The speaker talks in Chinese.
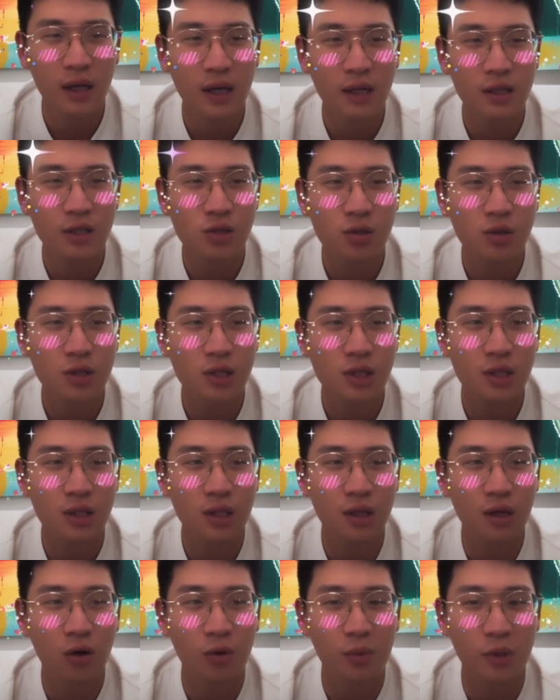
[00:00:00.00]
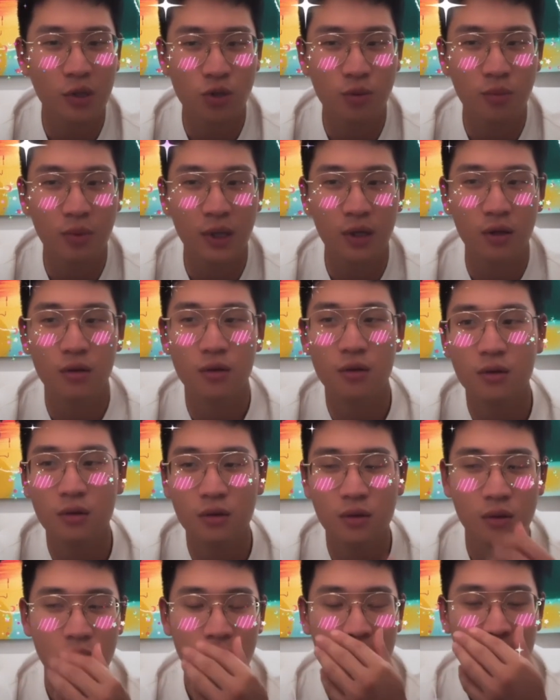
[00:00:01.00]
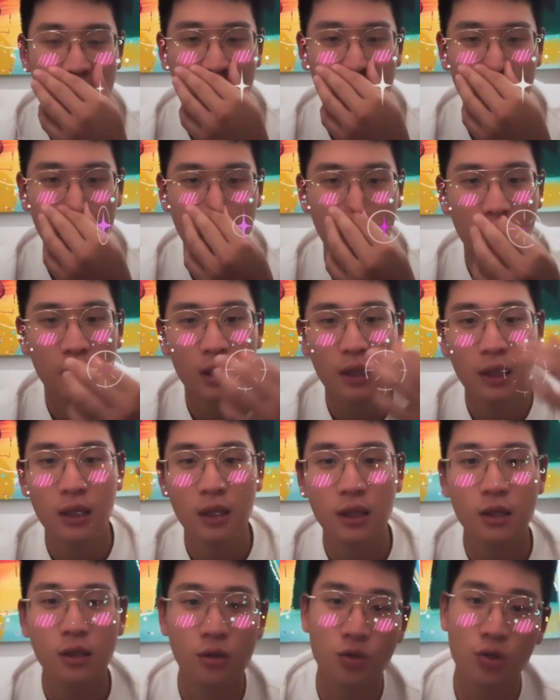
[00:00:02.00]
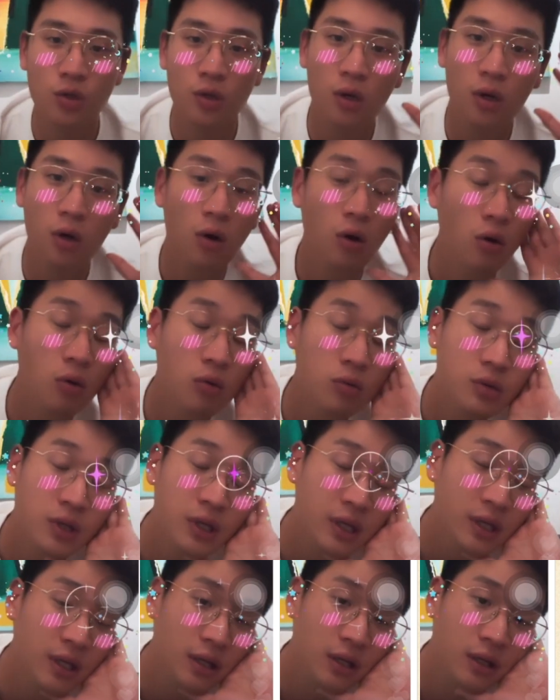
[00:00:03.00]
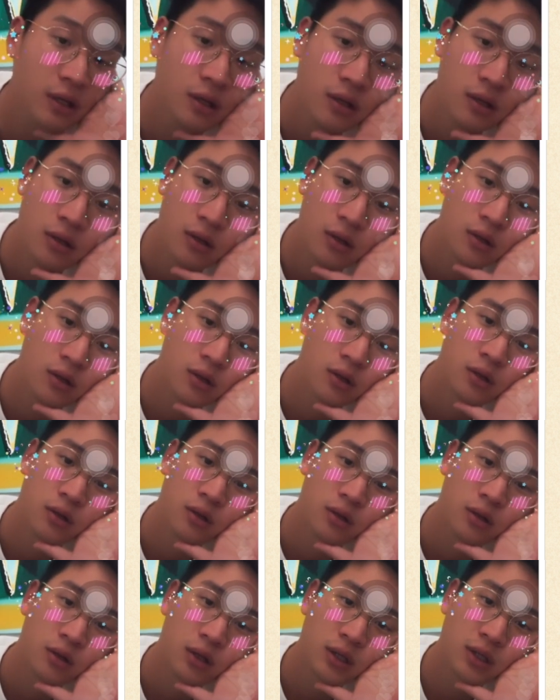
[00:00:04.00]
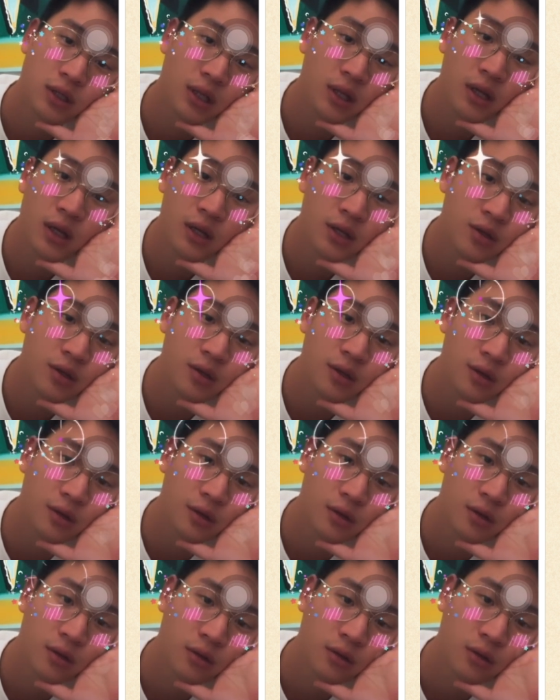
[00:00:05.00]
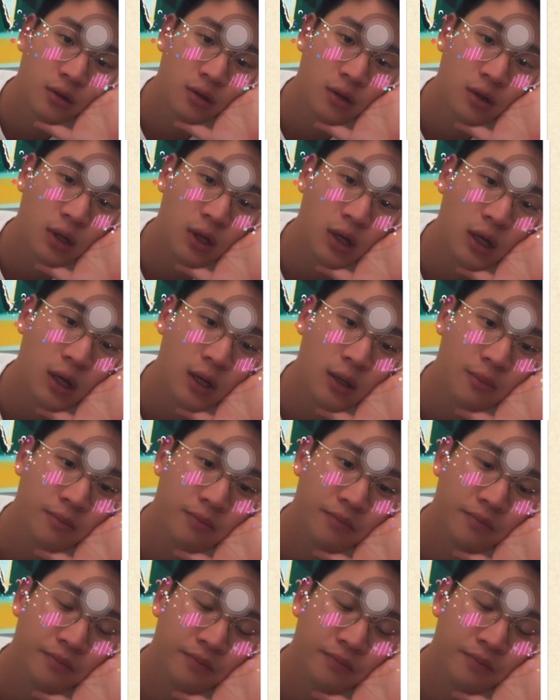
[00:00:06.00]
该就是以后别做朋友，Yeah，那我觉得 Holy，it's another um